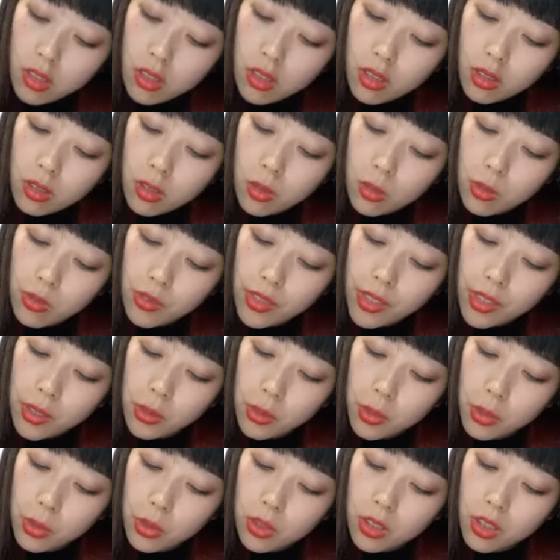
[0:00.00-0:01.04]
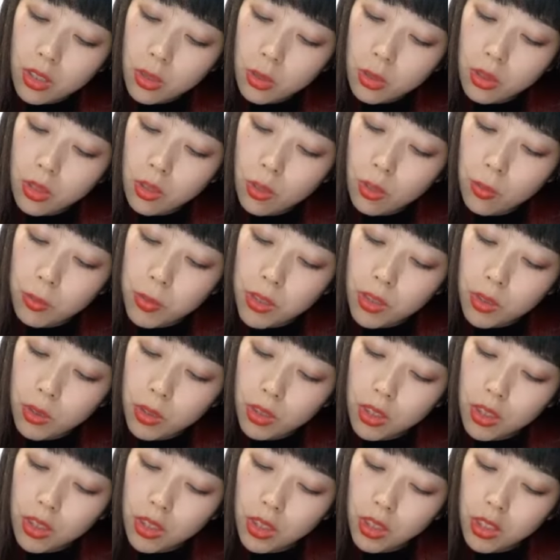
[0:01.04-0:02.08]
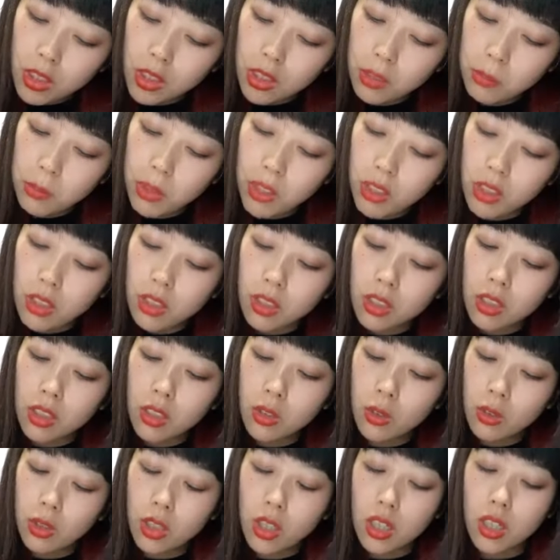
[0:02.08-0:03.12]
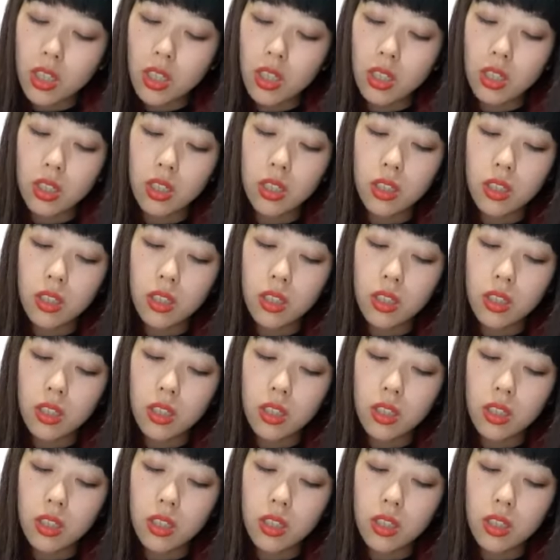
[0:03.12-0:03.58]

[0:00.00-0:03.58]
なんかオフ会の詳細とかはまだ私たちにも来てないので、